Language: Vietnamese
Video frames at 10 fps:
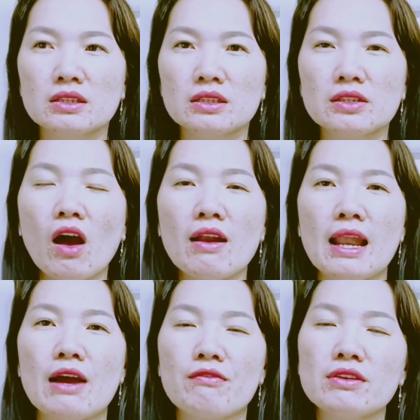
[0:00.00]
đó
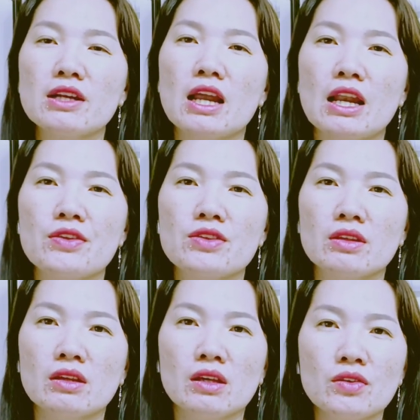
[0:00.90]
là vấn đề là
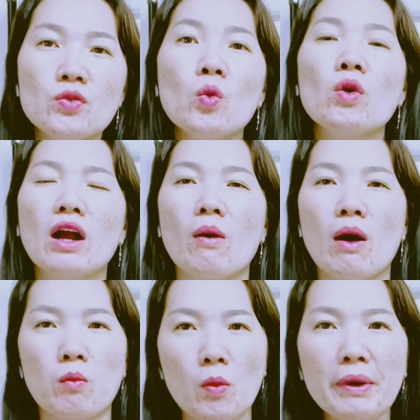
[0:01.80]
nhu cầu
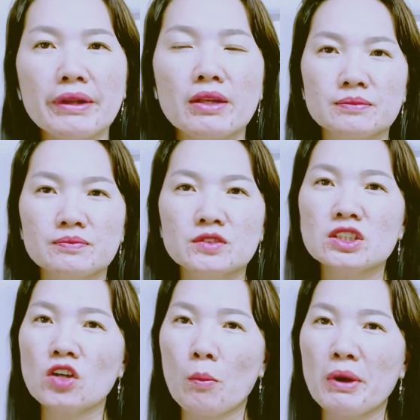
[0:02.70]
học của mình
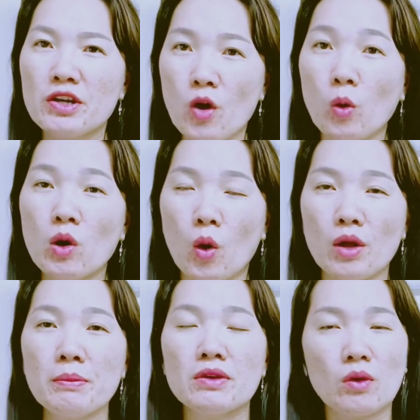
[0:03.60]
chứ còn mình đổ
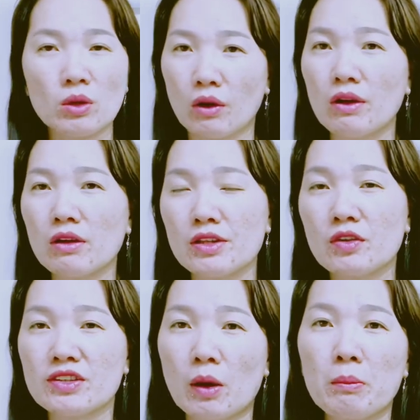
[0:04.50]
lỗi mình đổ lỗi đó là do
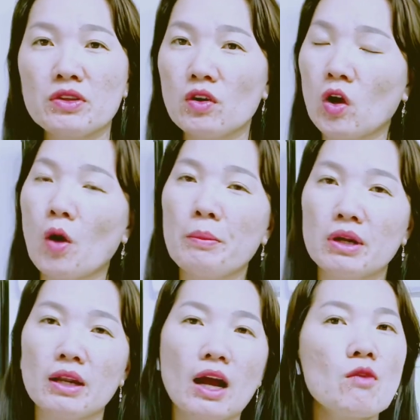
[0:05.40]
chồng mình do con mình
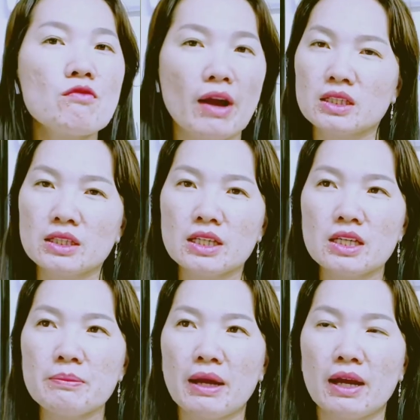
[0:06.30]
là không phải
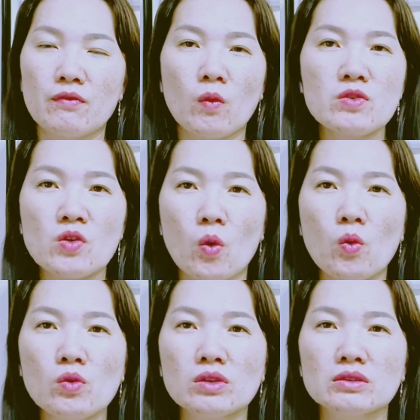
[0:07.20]
khi mà vũ
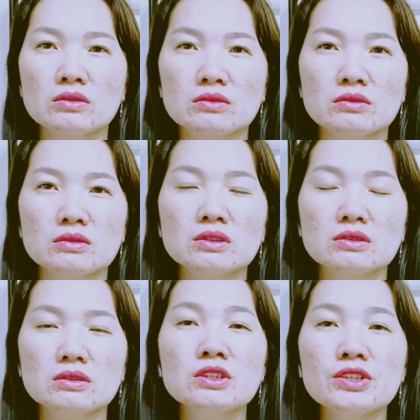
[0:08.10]
trụ
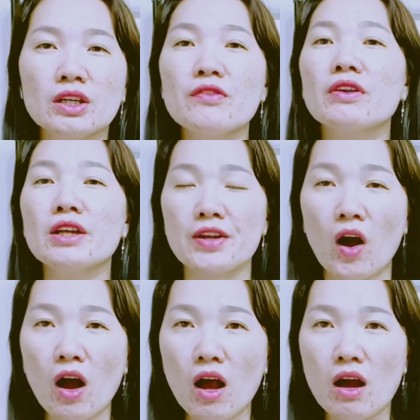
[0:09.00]
đưa những cái vấn đề đó